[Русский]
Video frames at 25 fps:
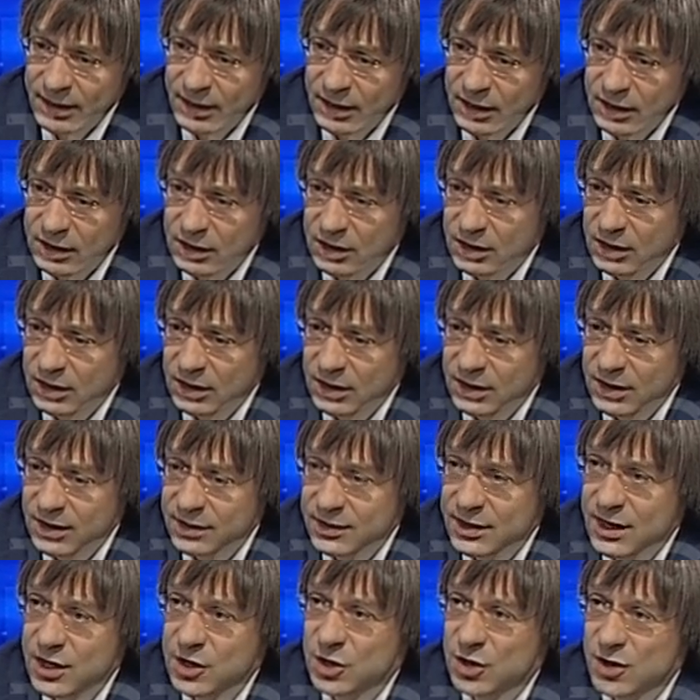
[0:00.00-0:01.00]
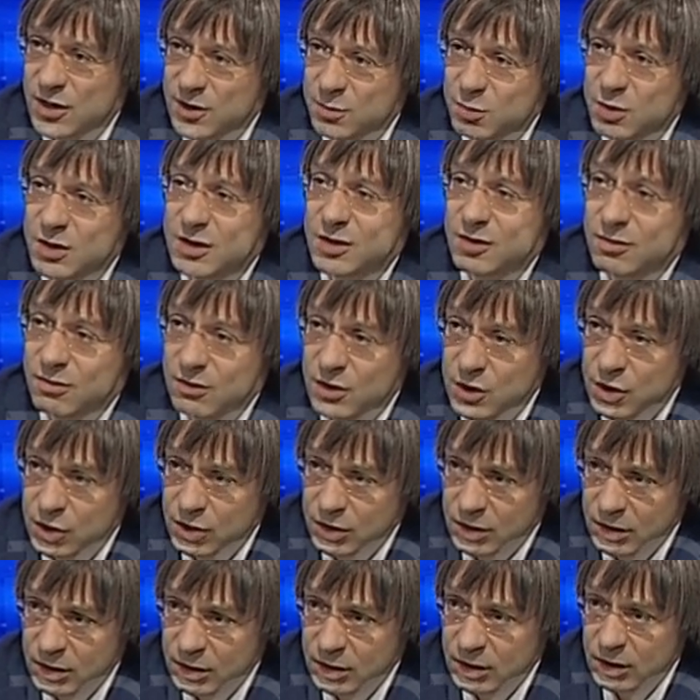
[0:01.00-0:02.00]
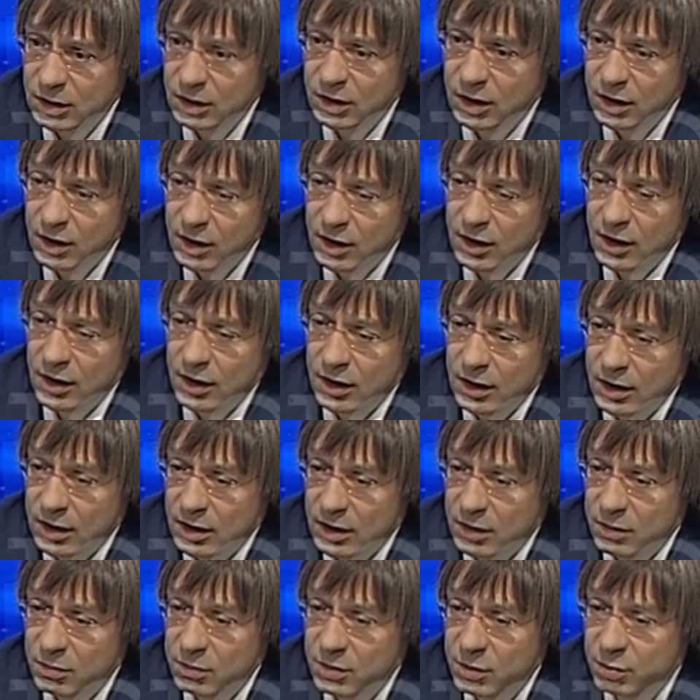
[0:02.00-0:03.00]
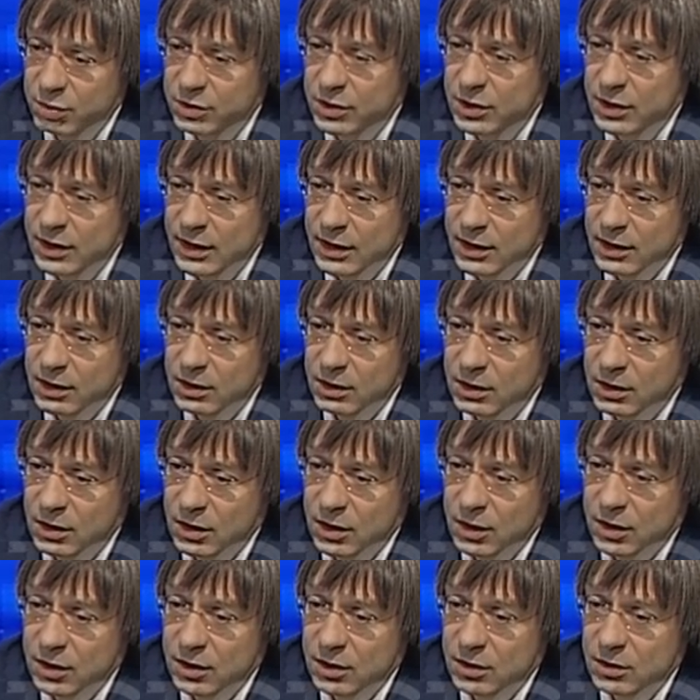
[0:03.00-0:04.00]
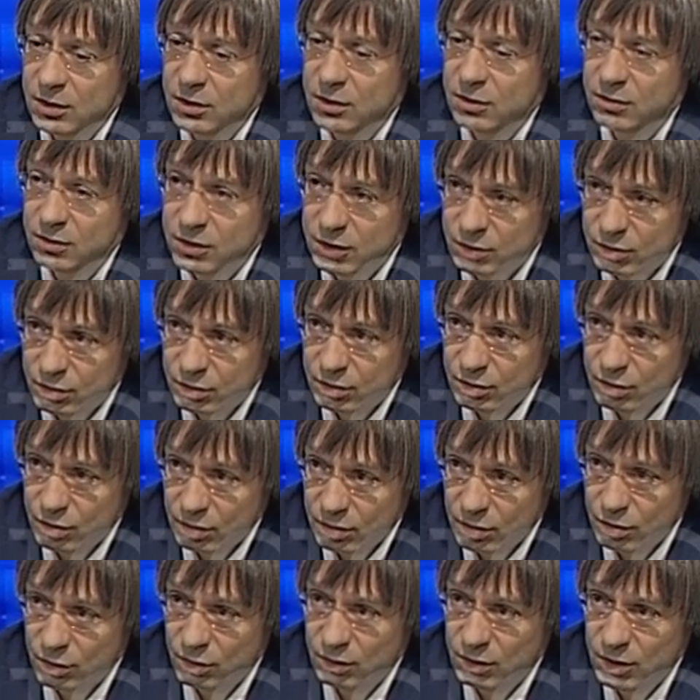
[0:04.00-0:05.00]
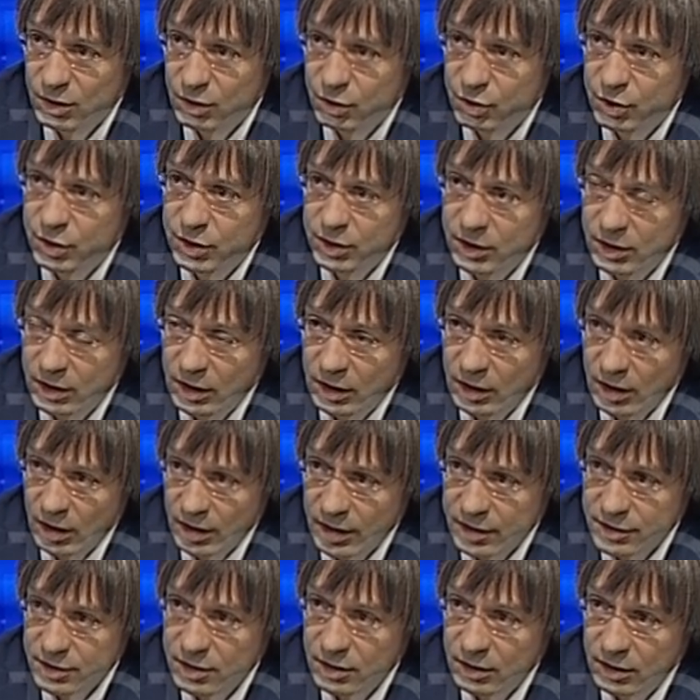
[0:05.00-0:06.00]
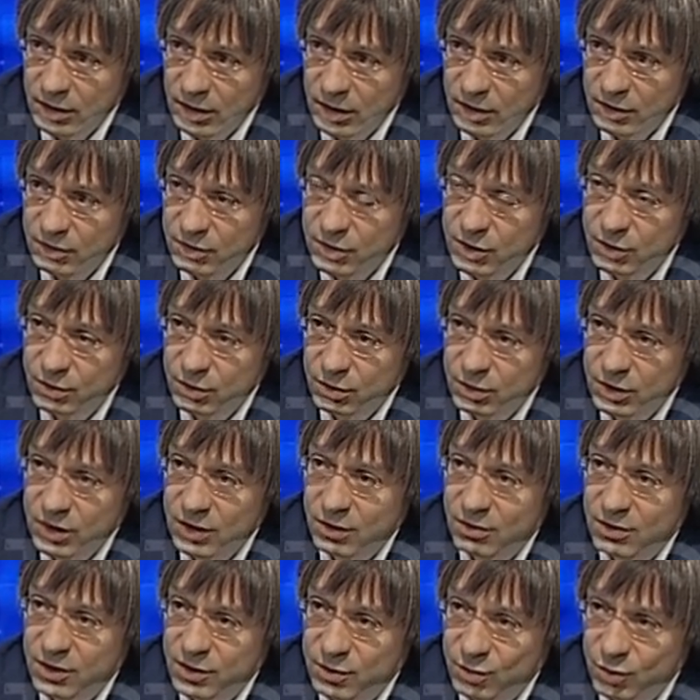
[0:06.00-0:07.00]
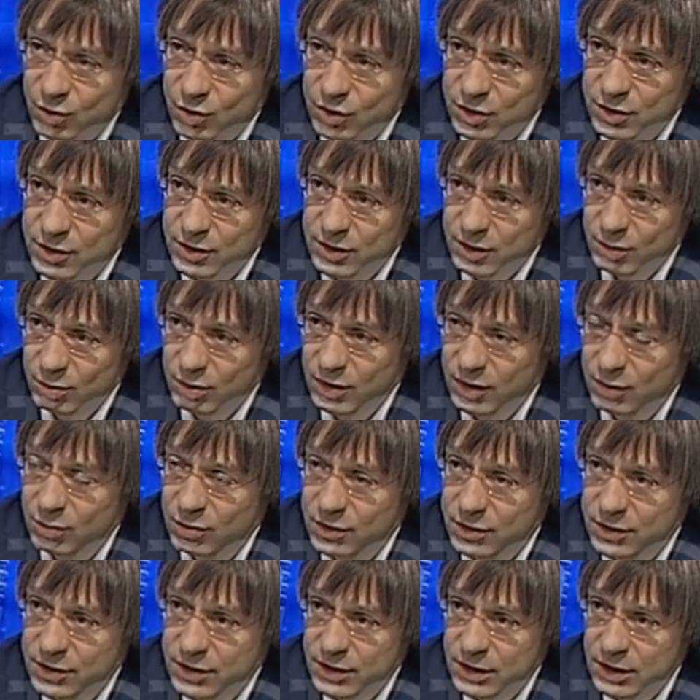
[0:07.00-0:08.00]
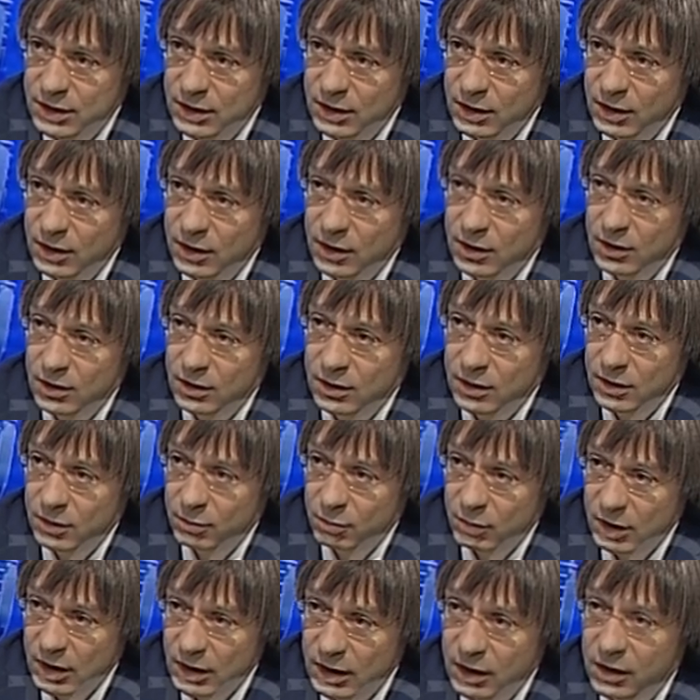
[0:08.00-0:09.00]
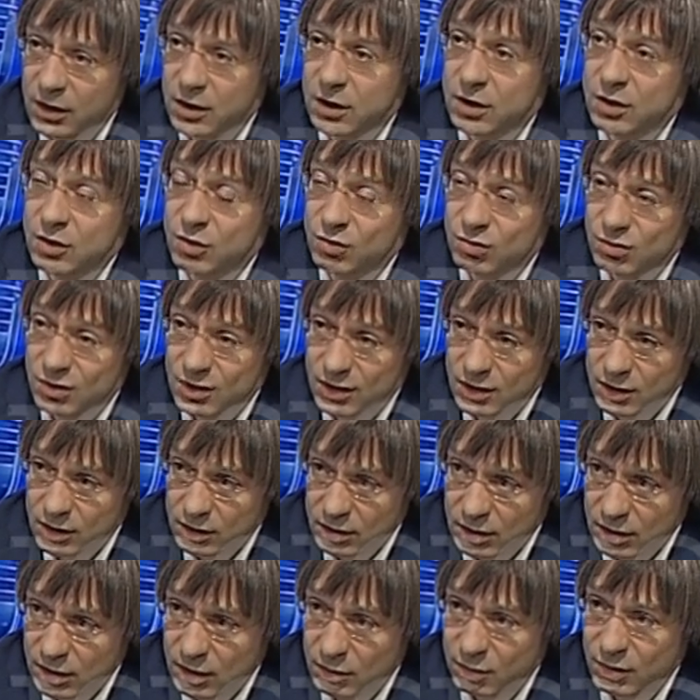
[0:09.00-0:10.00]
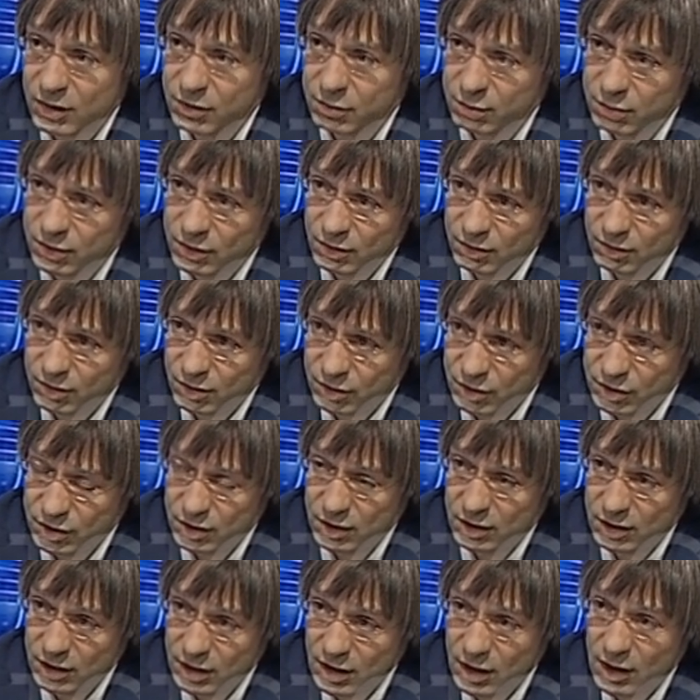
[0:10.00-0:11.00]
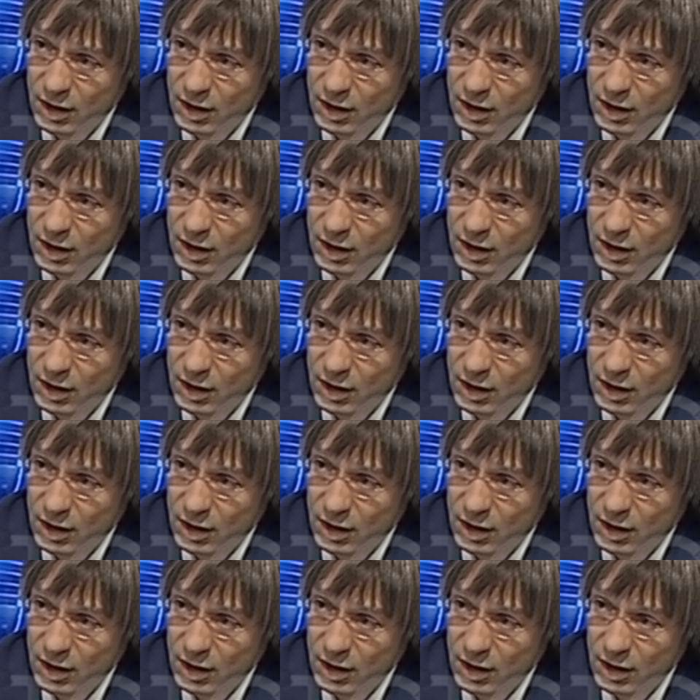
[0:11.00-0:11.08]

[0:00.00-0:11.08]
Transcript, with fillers: Это достаточно специфичный рынок. Э, мы потеряли львиную долю выручки как раз в силу невозможности приобрести лома, ювелирные лома в первую очередь.